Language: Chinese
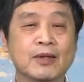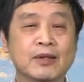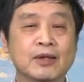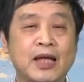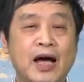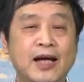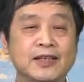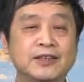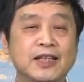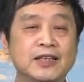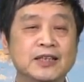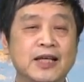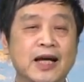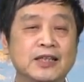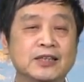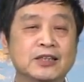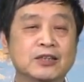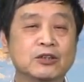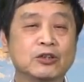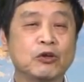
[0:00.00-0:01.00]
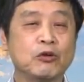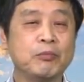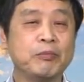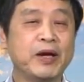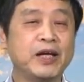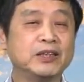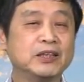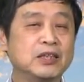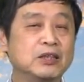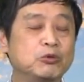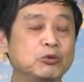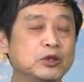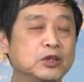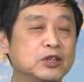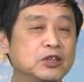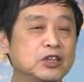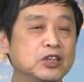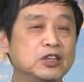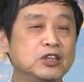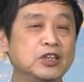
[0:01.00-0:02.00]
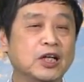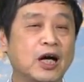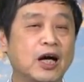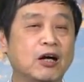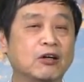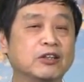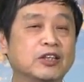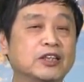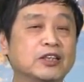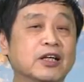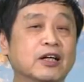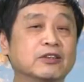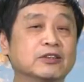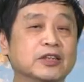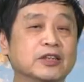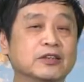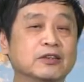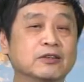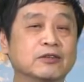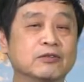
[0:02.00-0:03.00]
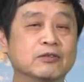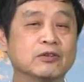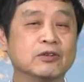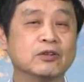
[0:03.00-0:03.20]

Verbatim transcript: 他仍然是东北地区第一号领导人。